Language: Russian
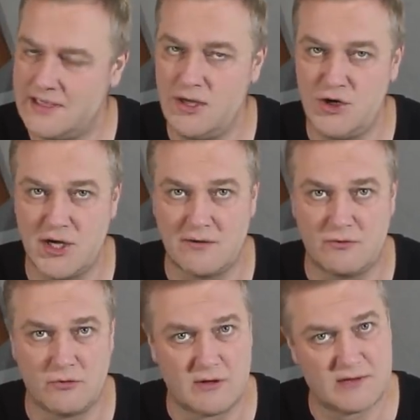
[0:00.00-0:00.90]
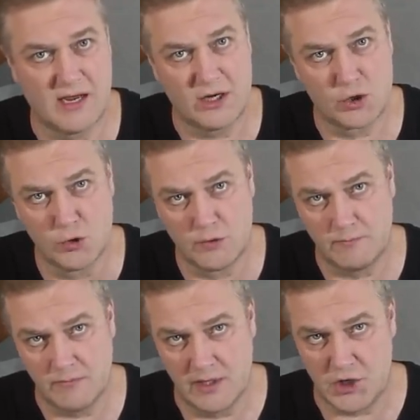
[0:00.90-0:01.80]
Сейчас все
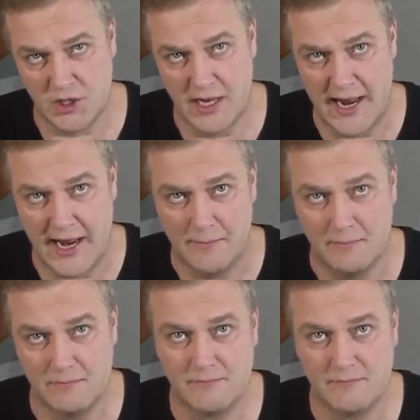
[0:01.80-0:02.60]
расскажу. Начинаем.